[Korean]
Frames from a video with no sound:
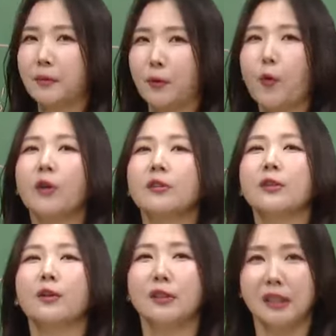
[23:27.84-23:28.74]
뭐
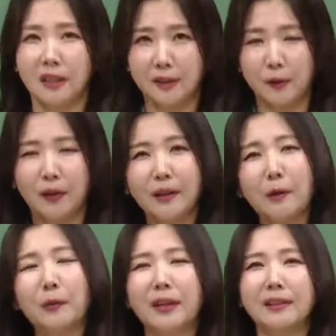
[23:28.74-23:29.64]
권선징악적인
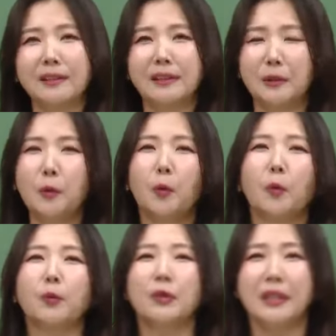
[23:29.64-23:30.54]
내용이라든지
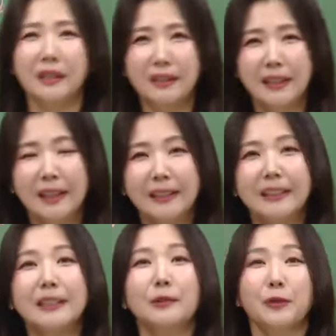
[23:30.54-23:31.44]
교훈이 있는
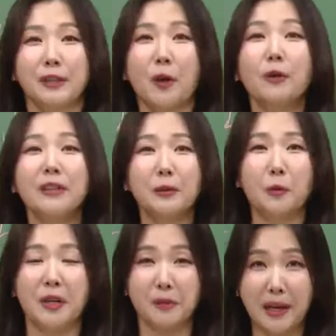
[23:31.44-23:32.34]
흔히 우리가
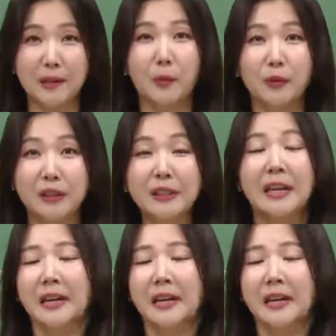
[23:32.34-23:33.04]
전대동화에서 많이 보는